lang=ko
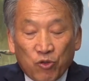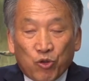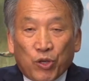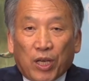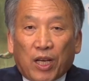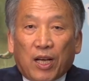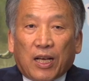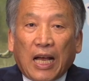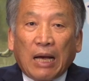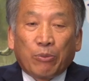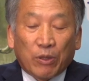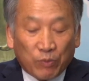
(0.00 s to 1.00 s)
죄가
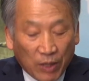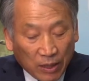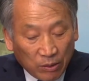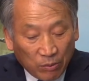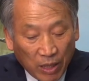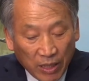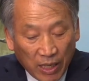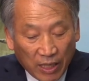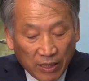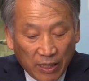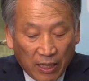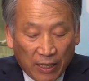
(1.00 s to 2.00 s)
가볍다는 말이
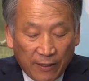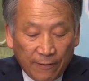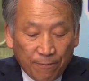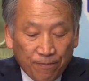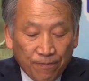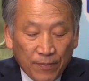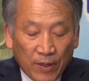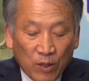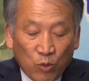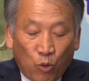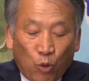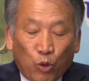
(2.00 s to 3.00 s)
아니라
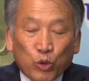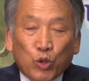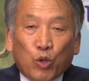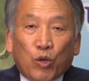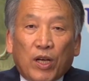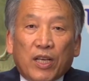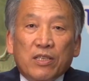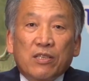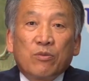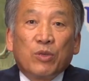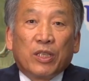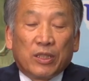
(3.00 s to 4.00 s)
고소가
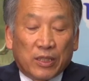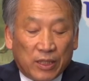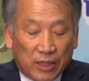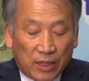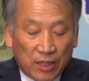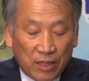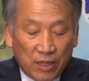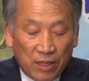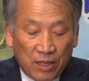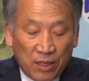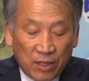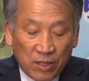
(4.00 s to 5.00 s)
있으면은
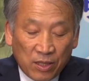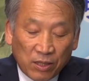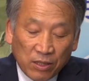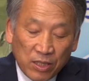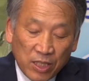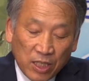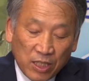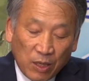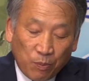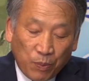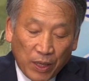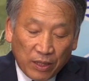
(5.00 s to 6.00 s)
정식
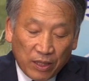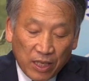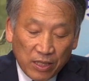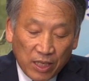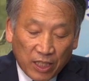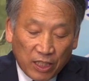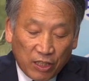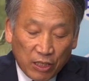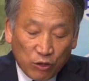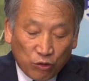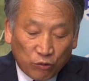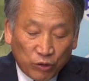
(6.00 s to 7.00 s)
재판 대상이
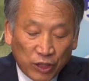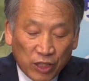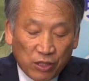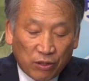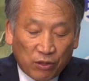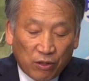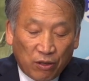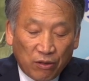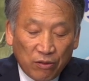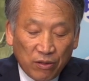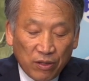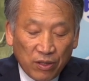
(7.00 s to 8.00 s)
될 수는
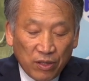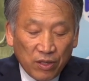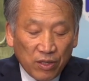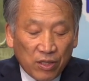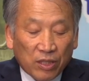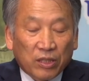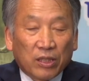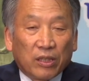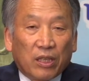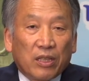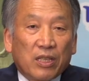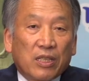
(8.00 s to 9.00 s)
있어도
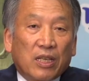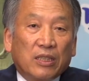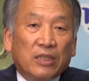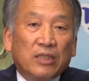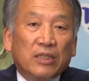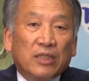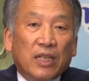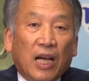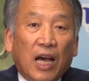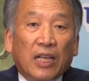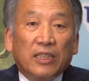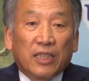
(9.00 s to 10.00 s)
즉결의 대상은
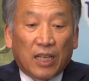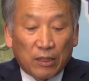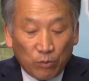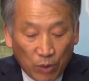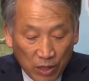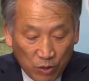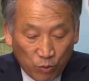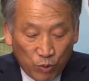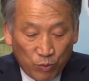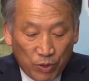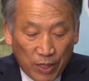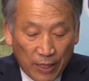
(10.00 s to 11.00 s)
아니라는
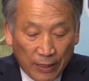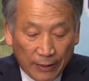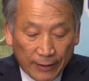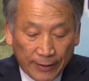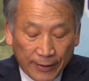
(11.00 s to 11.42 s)
말씀입니다.